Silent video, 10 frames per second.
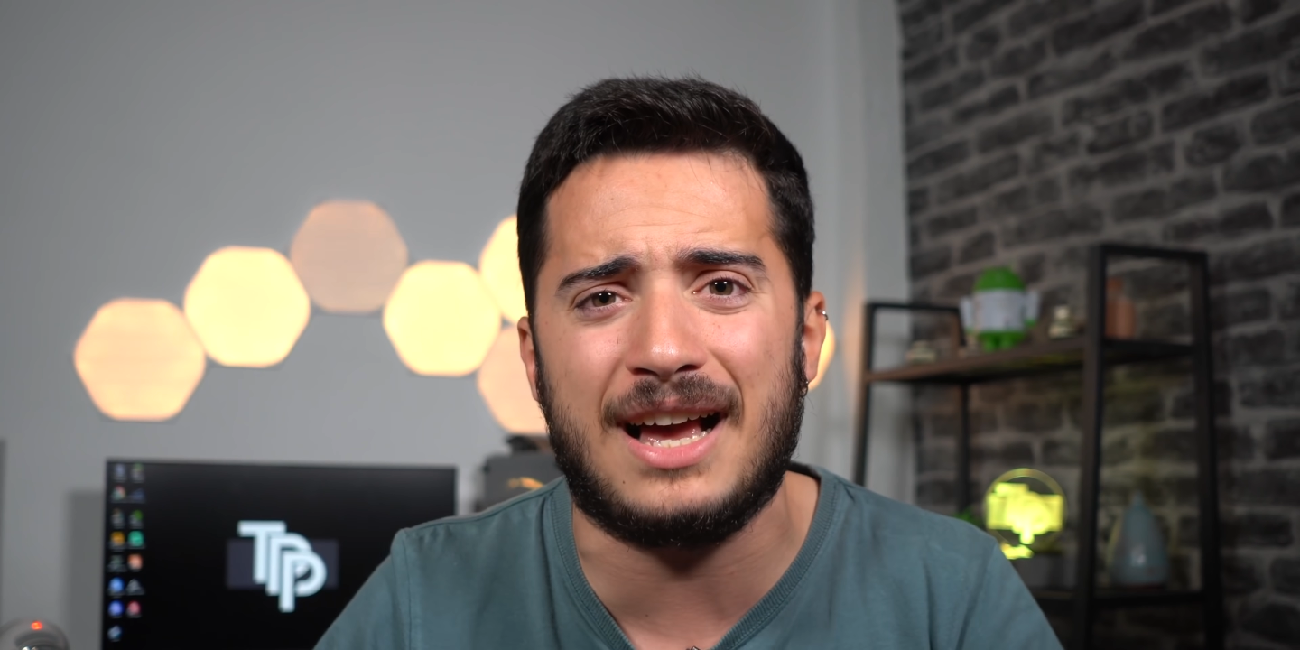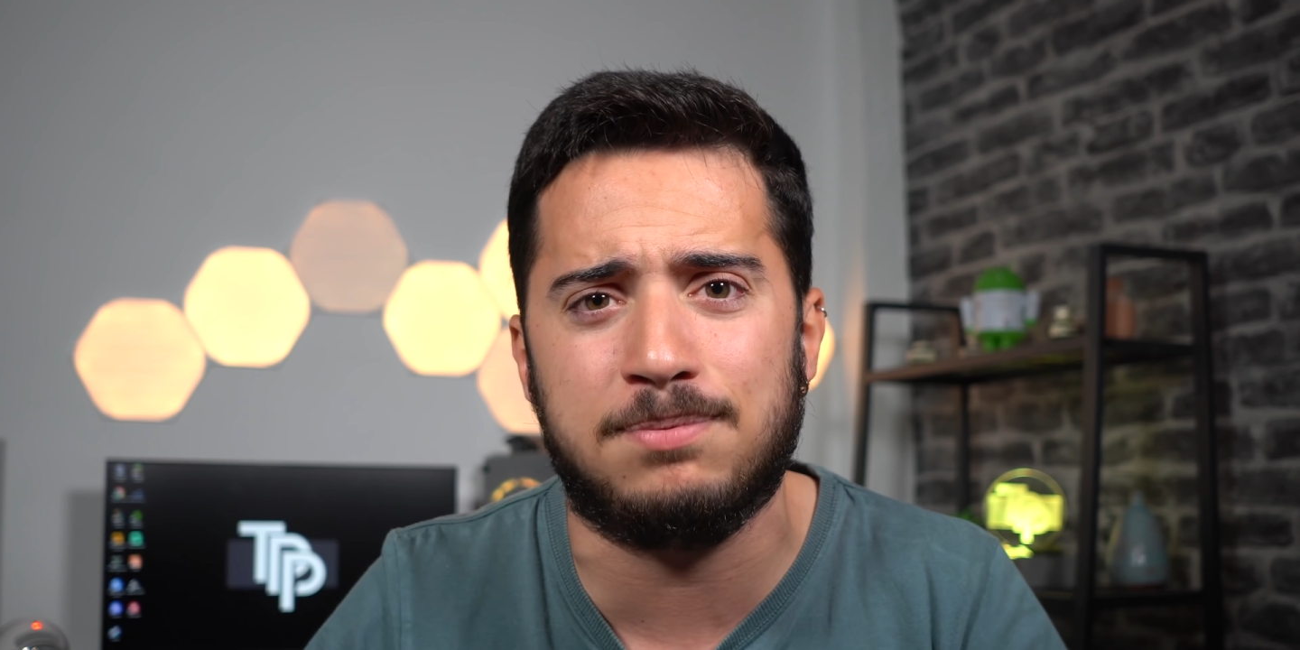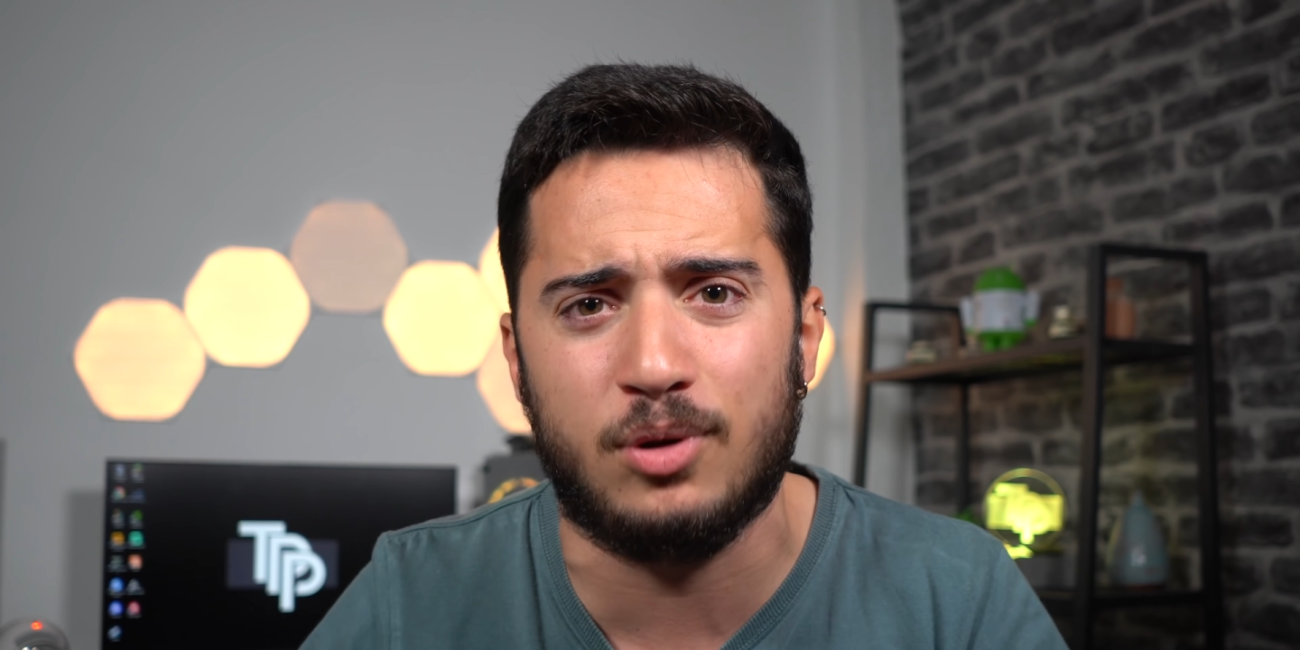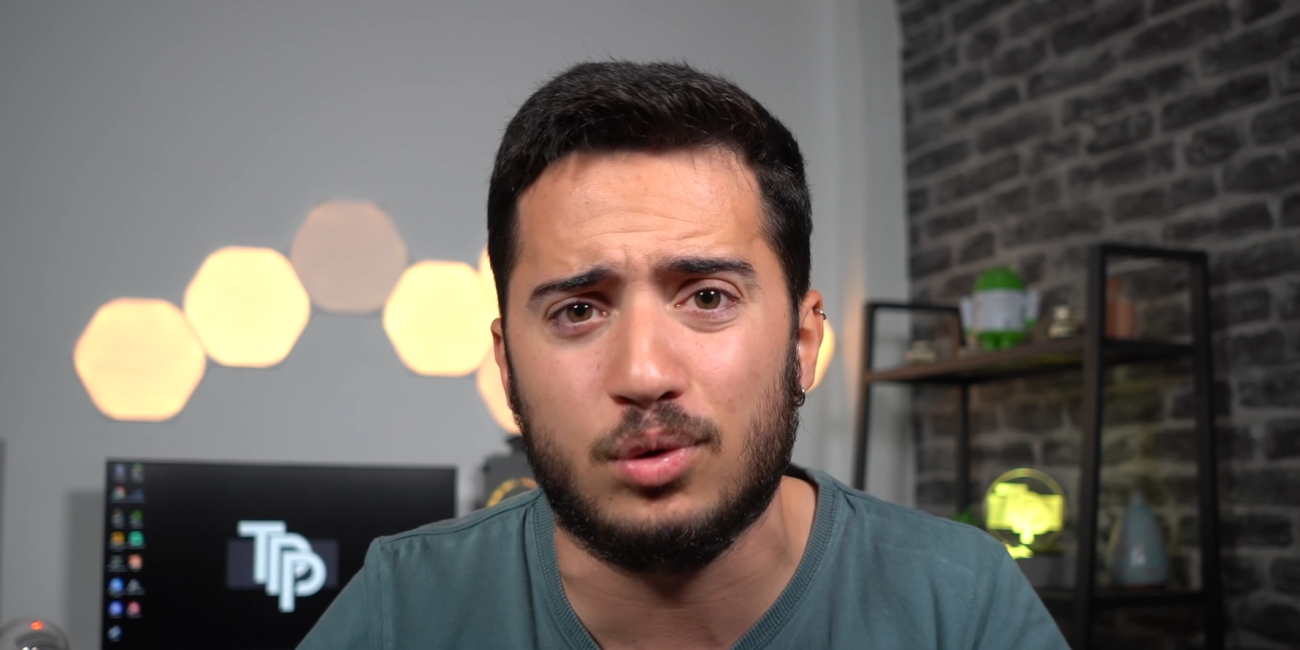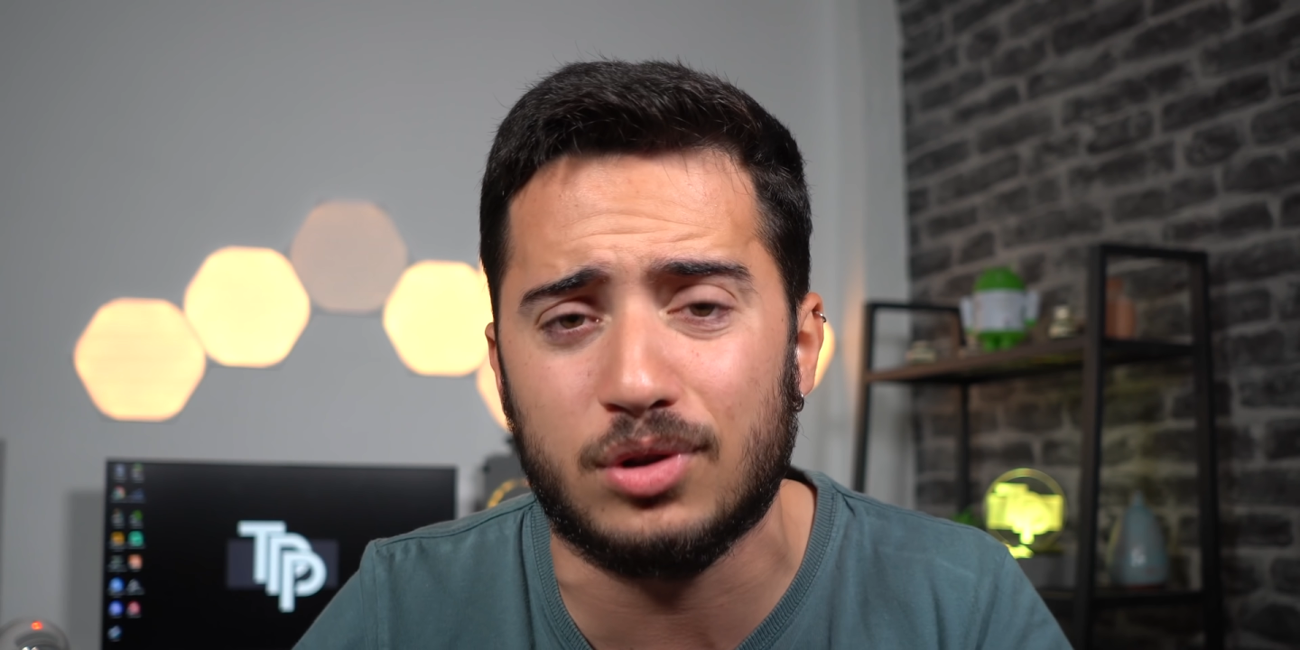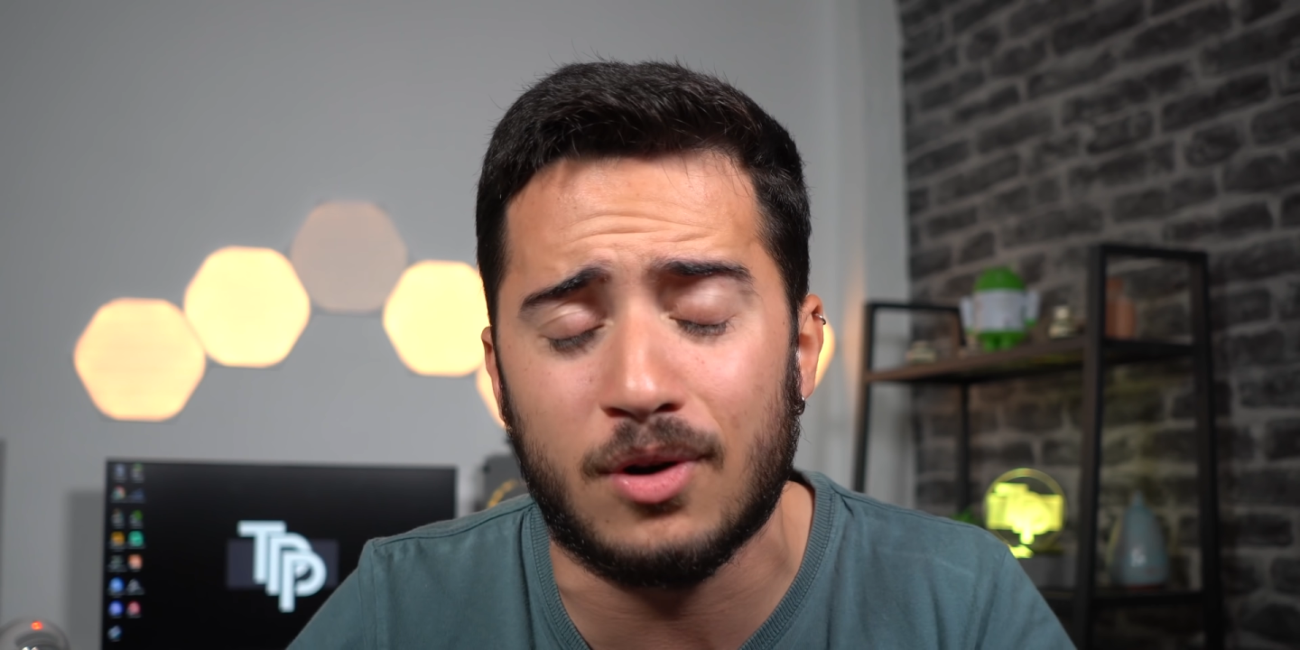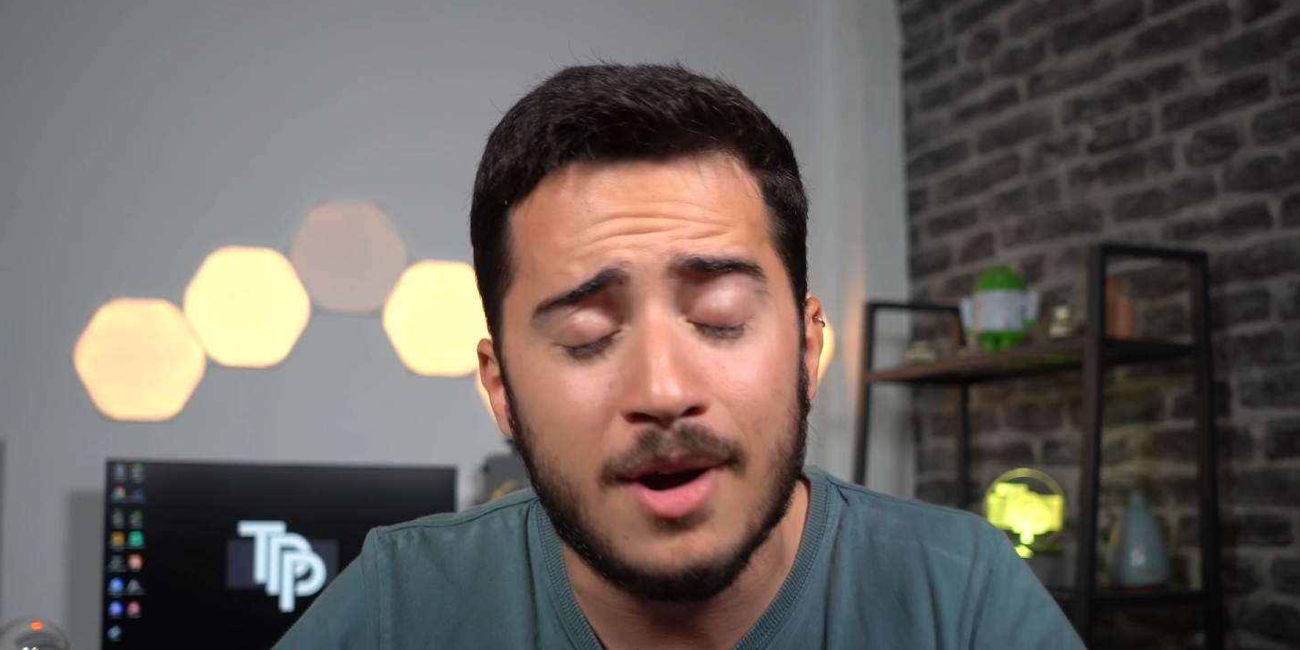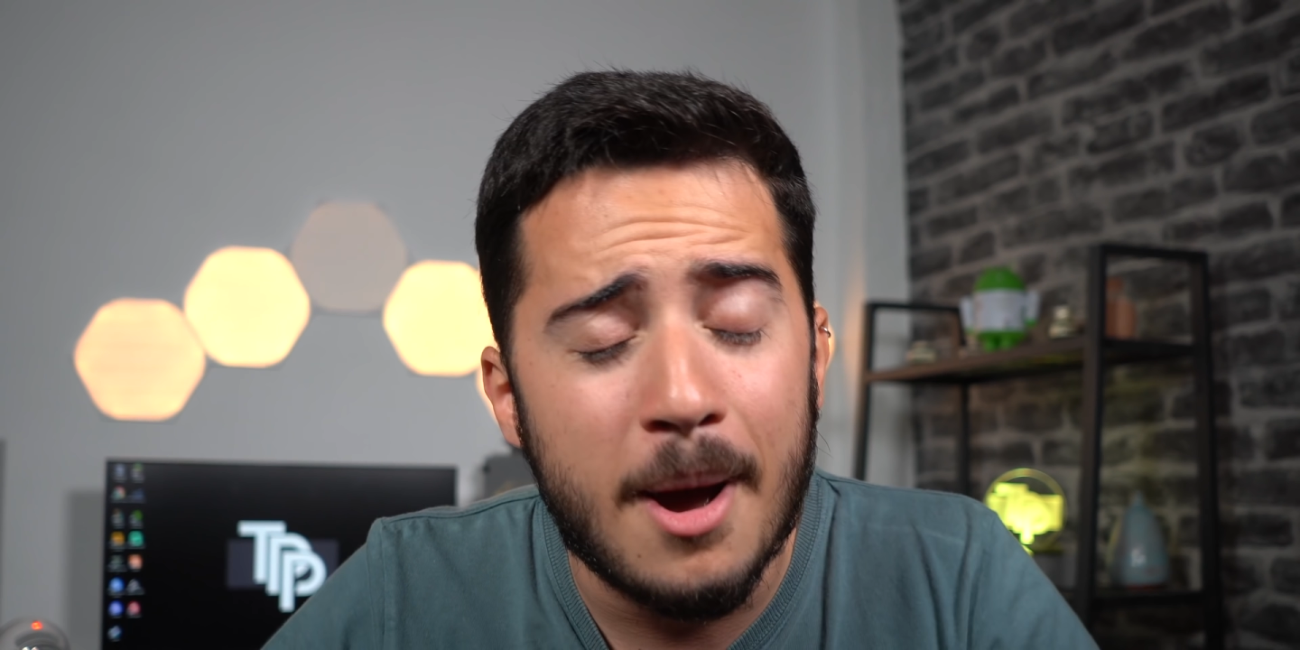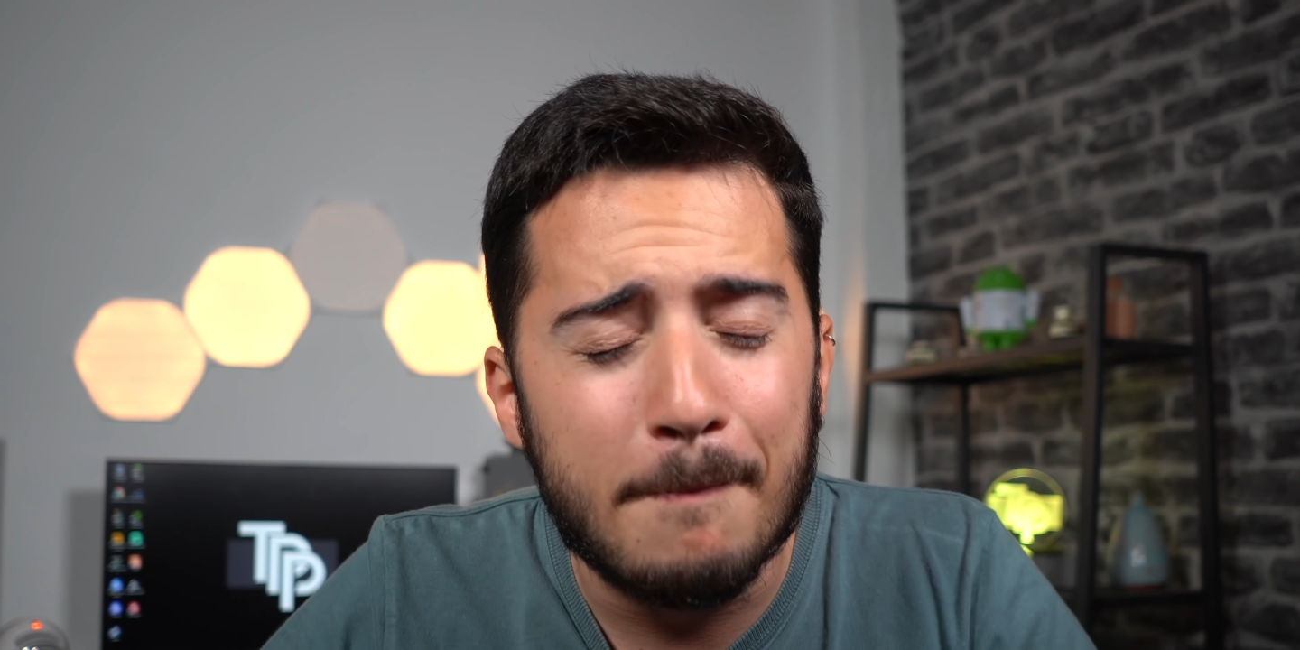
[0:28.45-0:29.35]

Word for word: absoluto